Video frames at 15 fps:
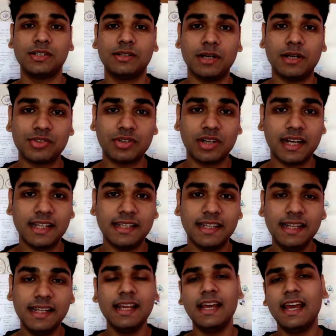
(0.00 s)
পাঁচশো টাকা
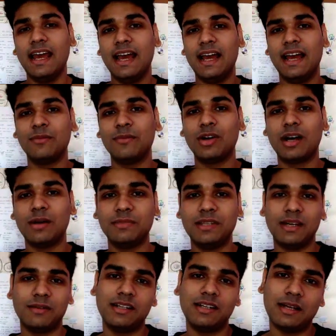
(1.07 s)
নেন এবং আপনি
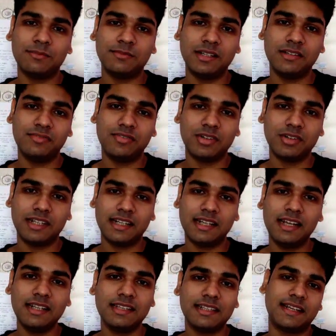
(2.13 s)
আমার আপনার ফোনটা
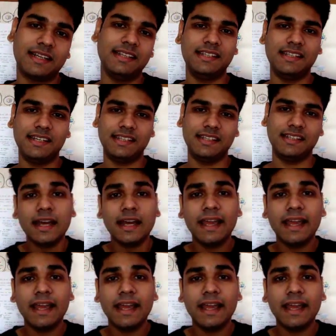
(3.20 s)
তাকে দিয়ে দেন